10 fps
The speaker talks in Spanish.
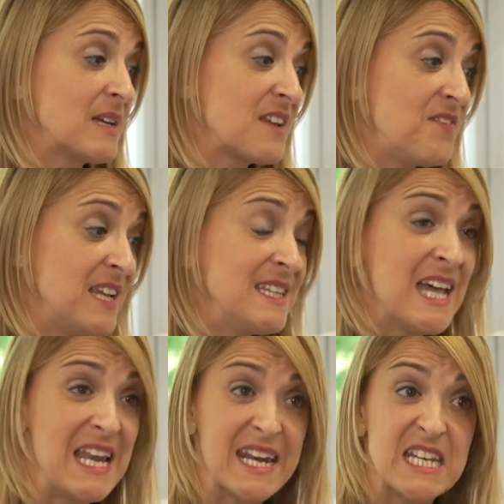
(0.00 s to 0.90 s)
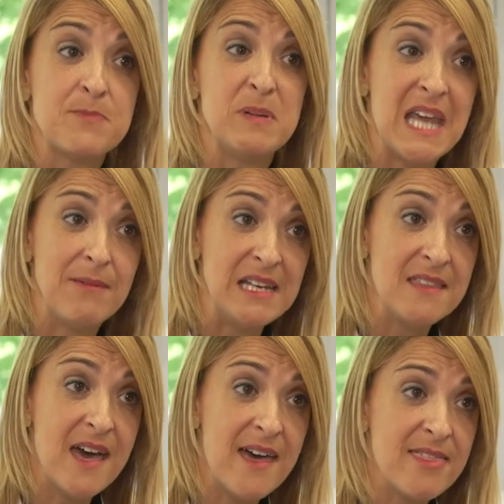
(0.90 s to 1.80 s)
referente a la
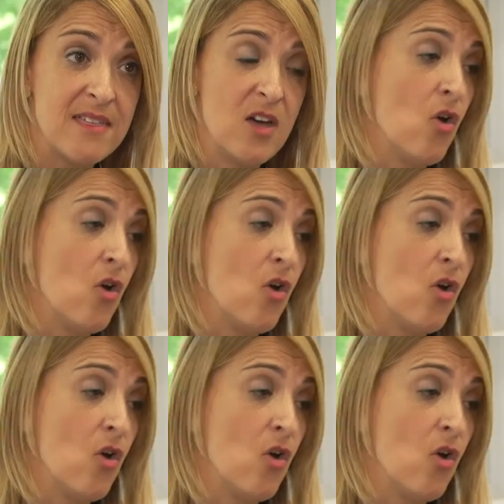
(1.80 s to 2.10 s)
respirabilidad